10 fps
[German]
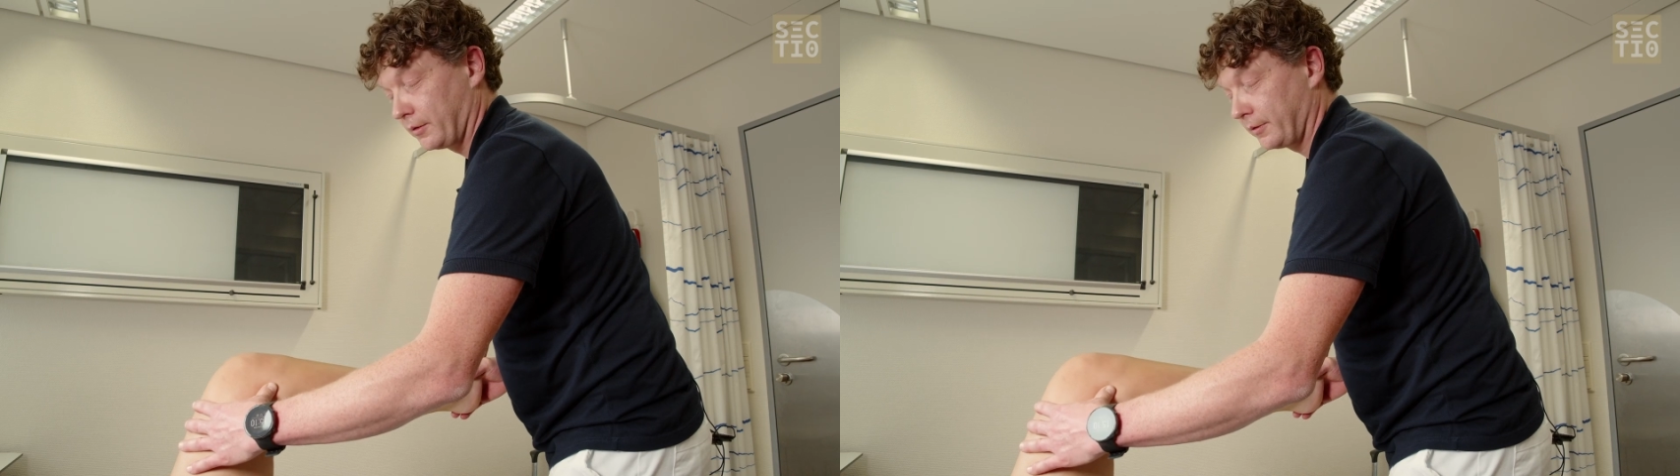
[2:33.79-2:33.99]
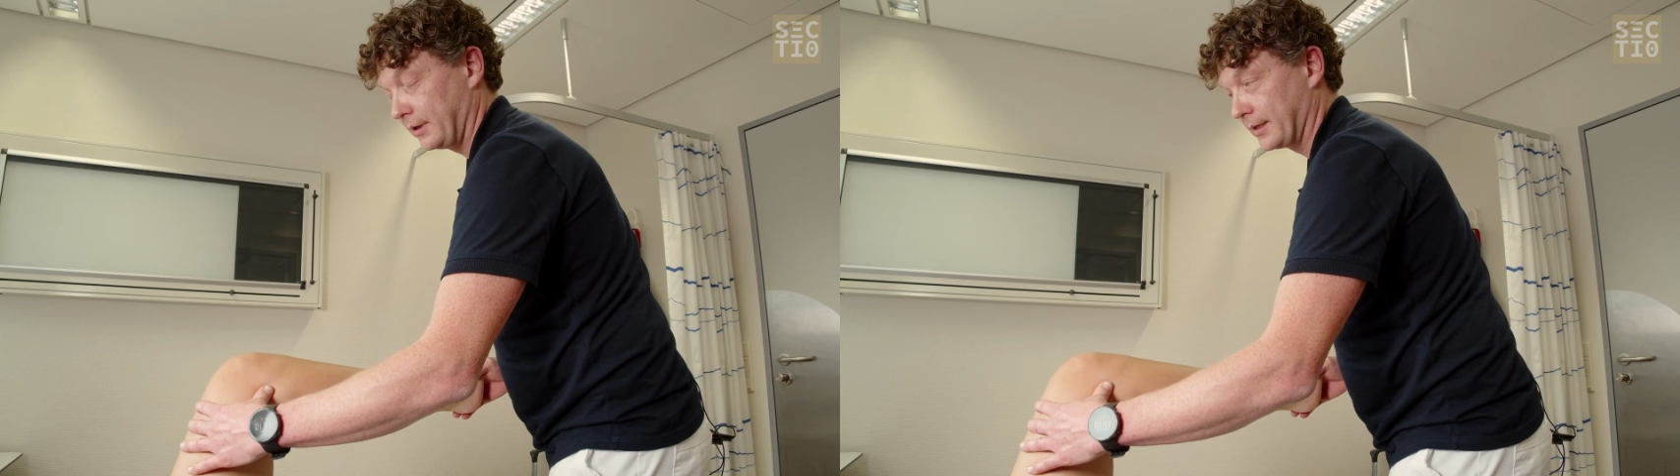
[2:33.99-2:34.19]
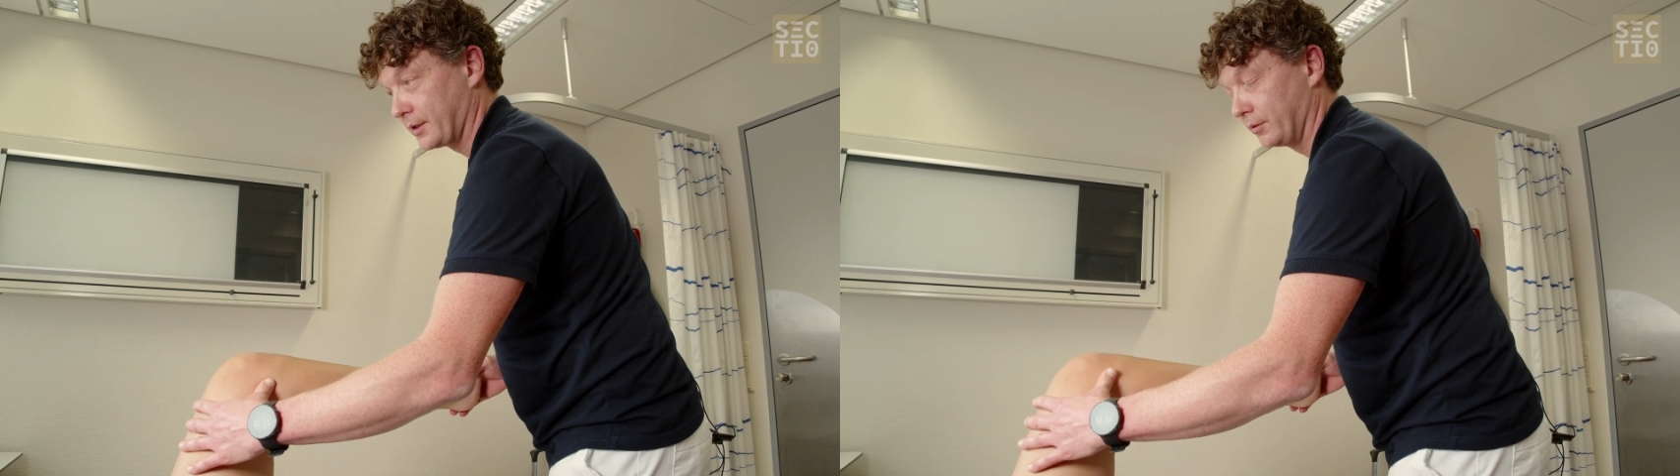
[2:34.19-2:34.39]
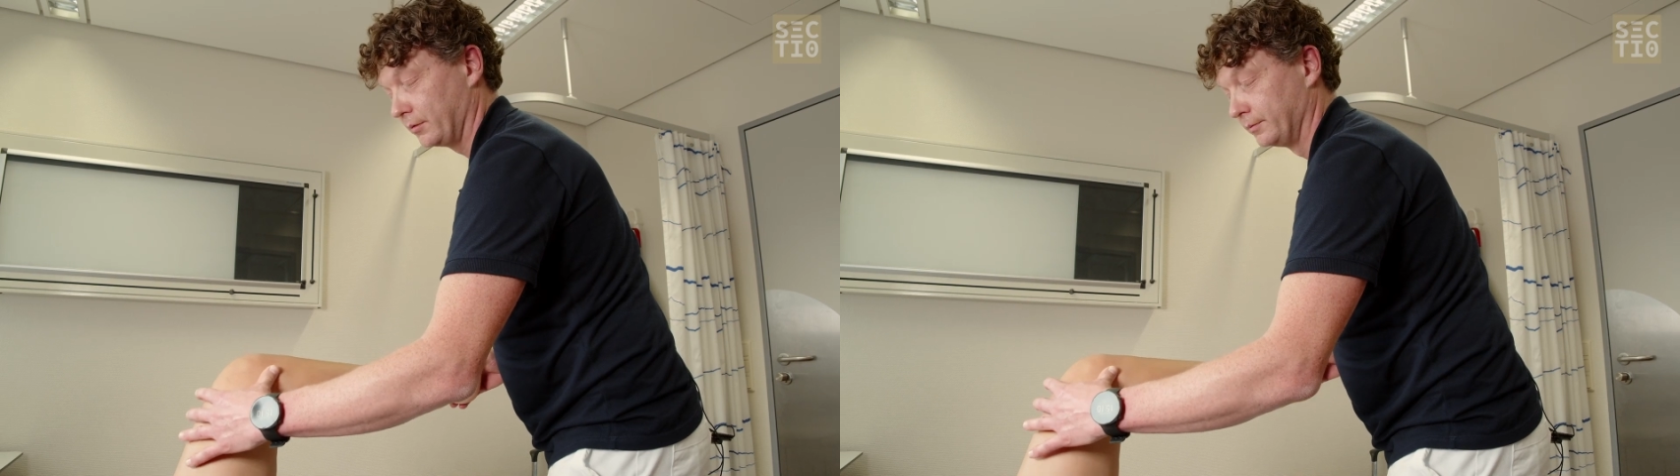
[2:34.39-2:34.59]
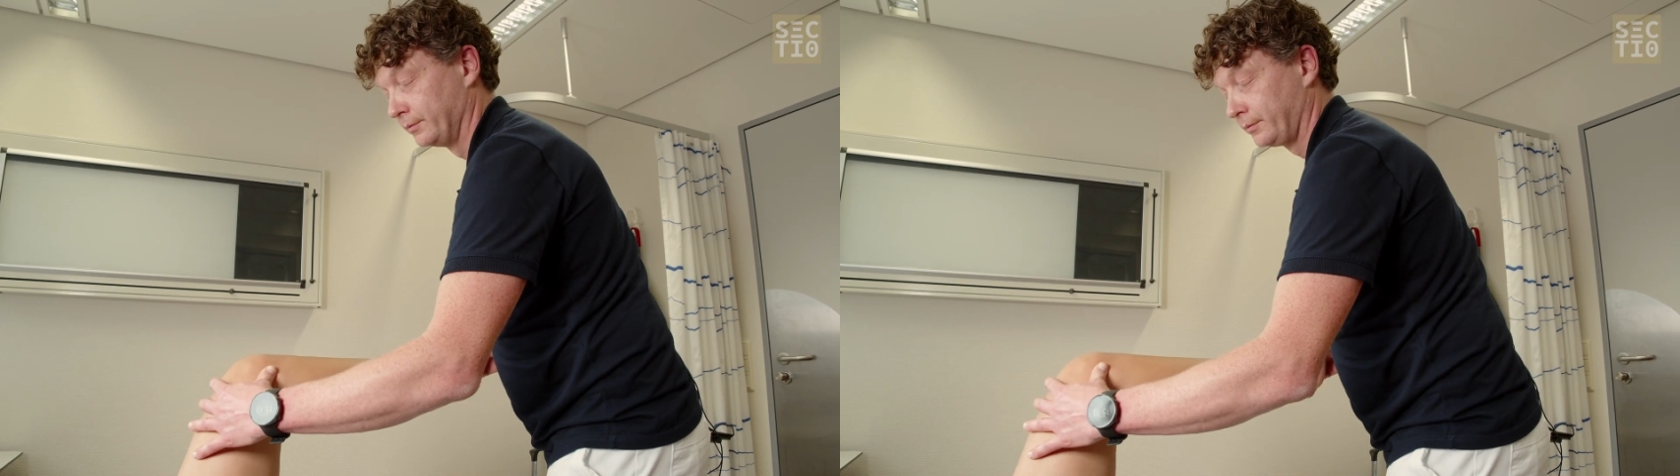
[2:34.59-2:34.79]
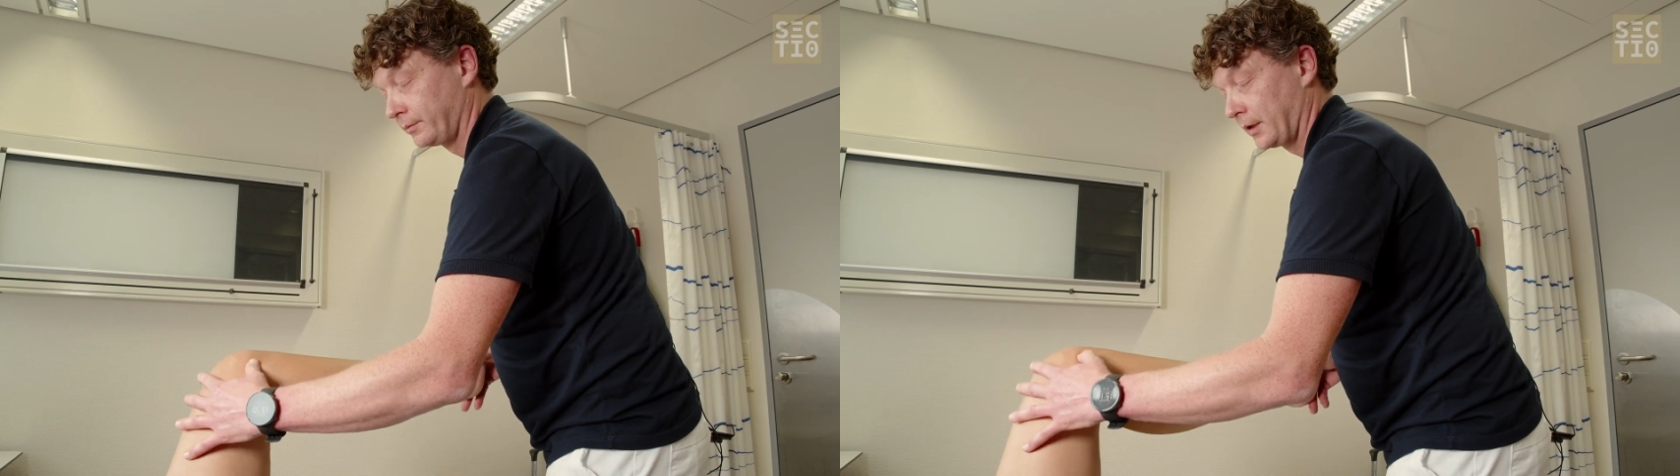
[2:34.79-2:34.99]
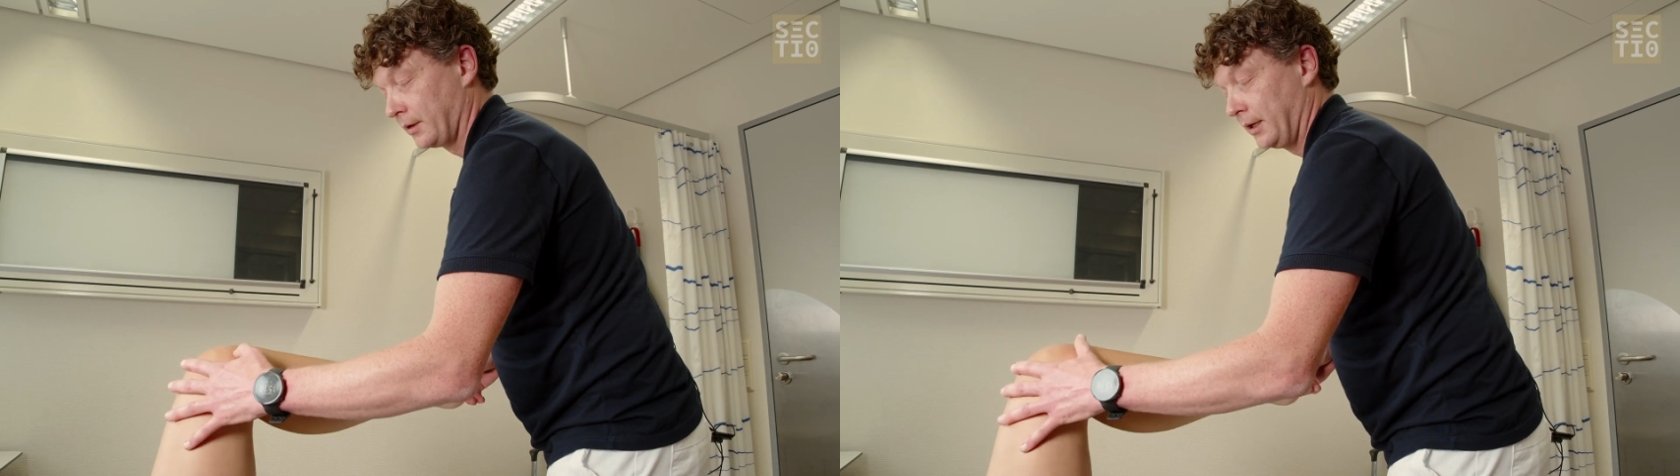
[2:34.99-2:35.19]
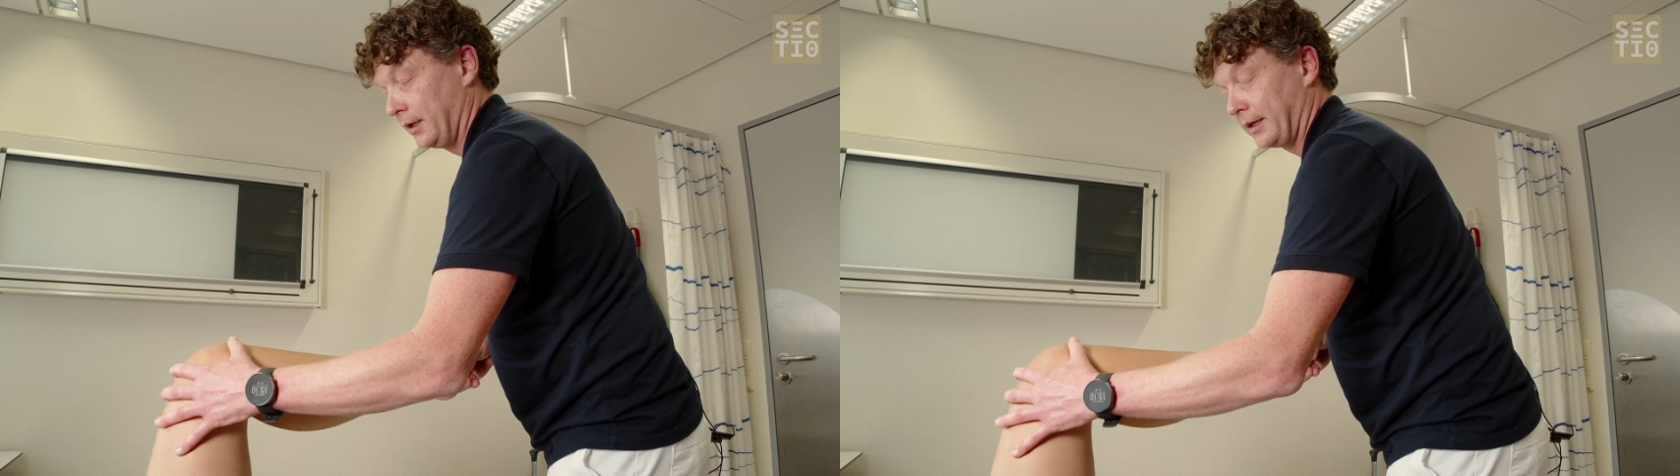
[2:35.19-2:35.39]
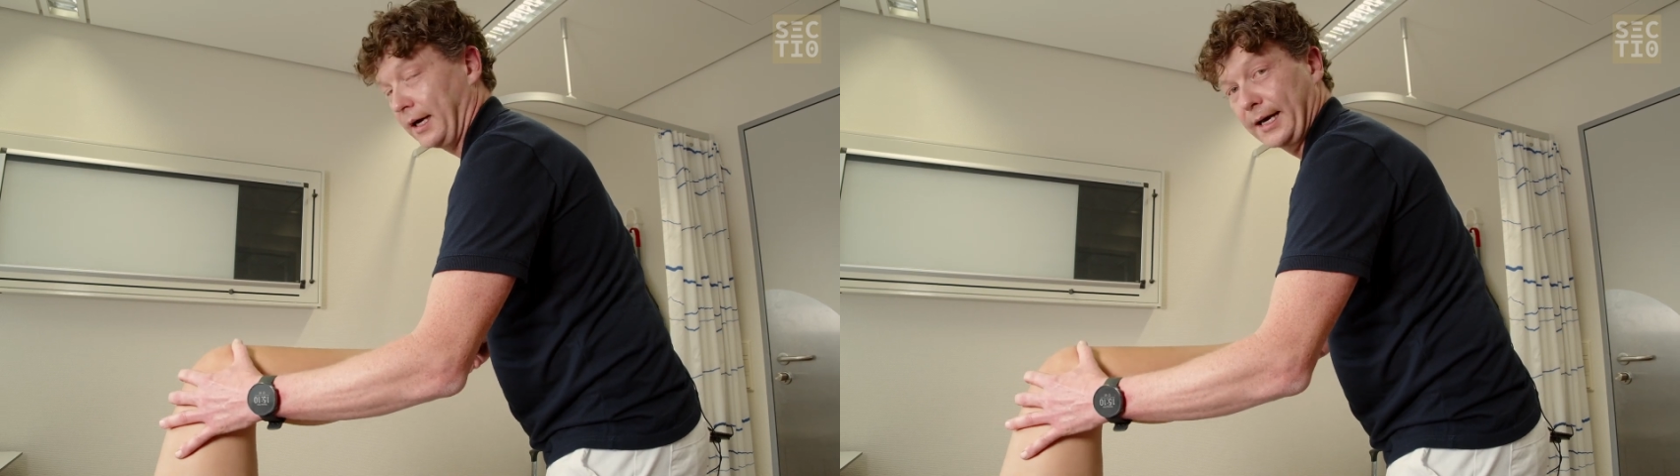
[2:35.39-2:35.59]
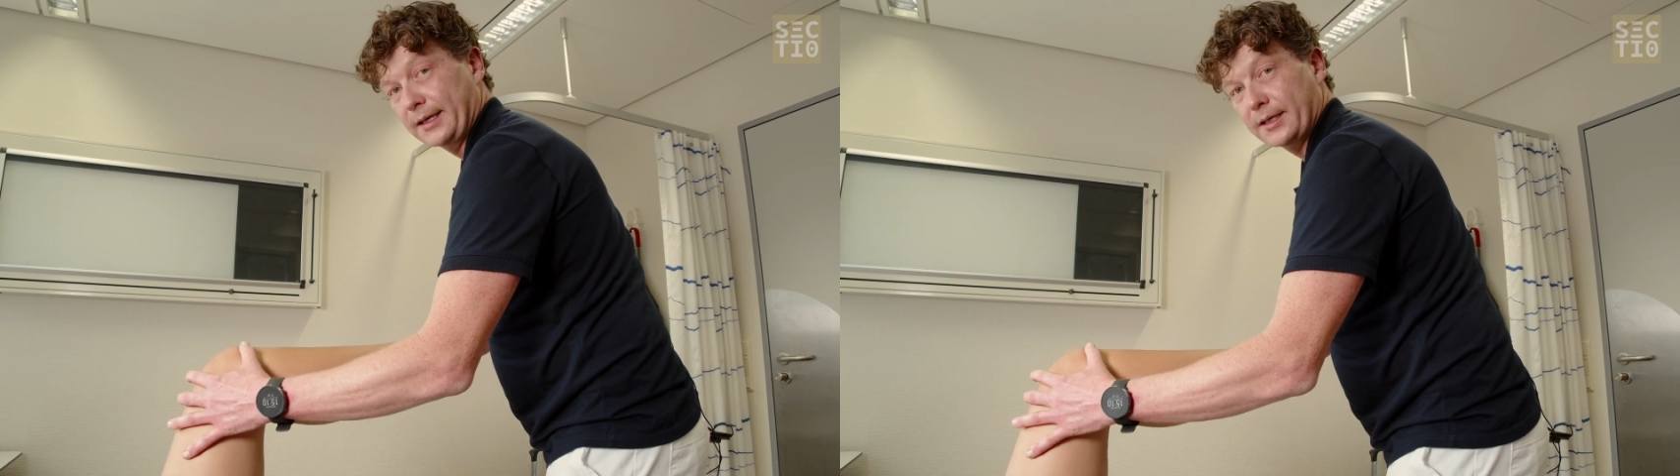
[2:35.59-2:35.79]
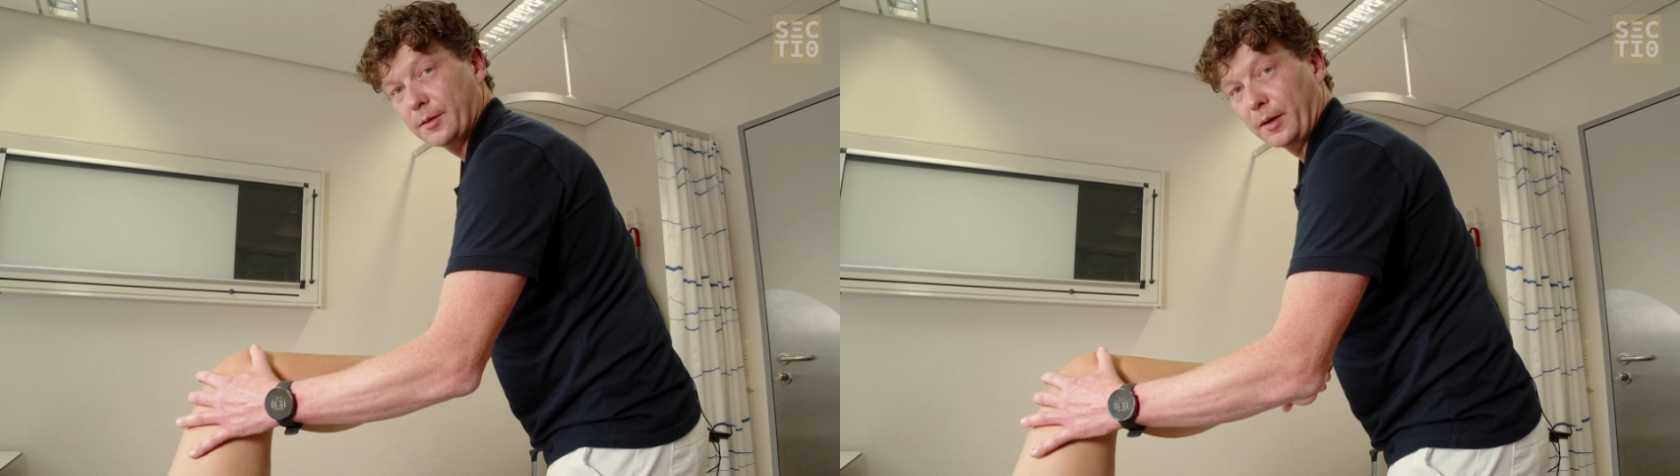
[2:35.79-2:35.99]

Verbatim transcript: Verletzung. Der eigentliche